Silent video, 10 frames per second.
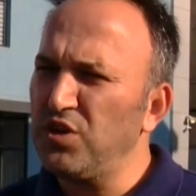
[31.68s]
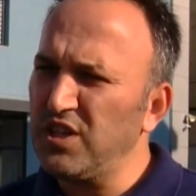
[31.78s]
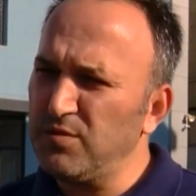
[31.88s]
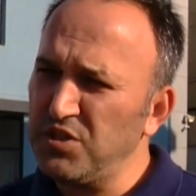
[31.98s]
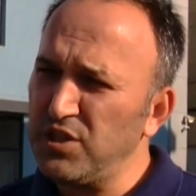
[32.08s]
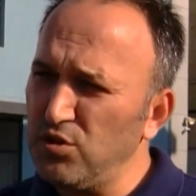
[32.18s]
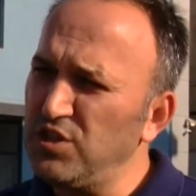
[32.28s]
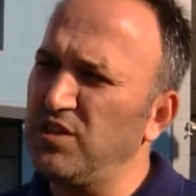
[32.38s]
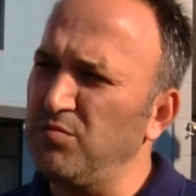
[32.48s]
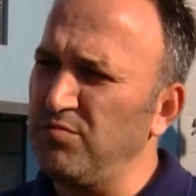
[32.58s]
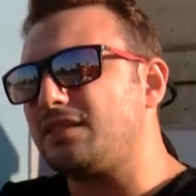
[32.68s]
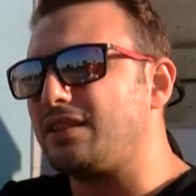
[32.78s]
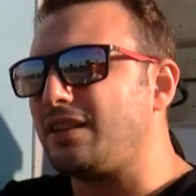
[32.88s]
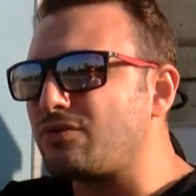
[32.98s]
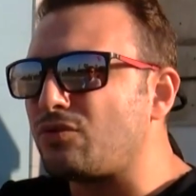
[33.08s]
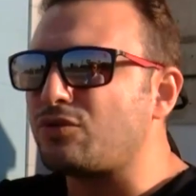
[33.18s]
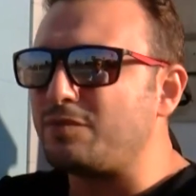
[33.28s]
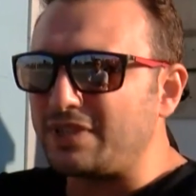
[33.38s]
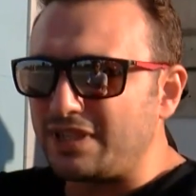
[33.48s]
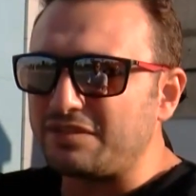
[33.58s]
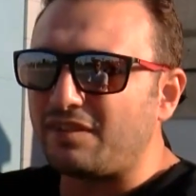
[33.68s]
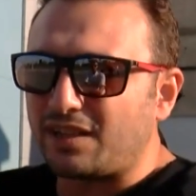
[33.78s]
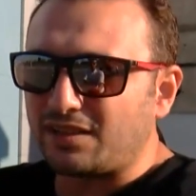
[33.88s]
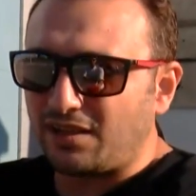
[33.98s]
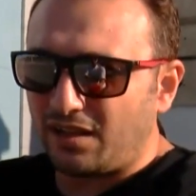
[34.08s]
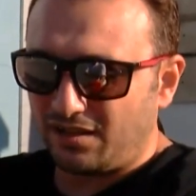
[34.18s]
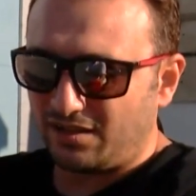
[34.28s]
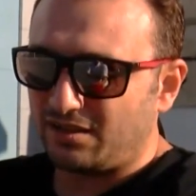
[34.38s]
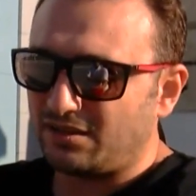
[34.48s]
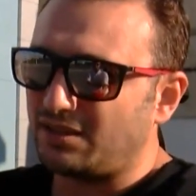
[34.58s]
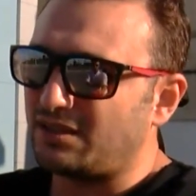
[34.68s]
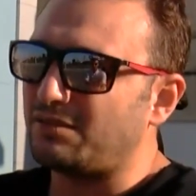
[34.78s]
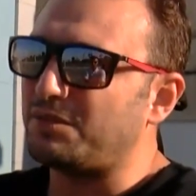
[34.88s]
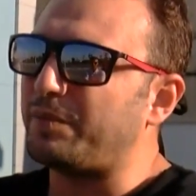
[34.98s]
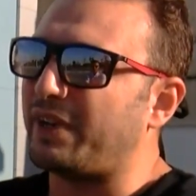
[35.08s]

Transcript: 16 bin lira ödedim. 8-9 bin lira civarında e, bir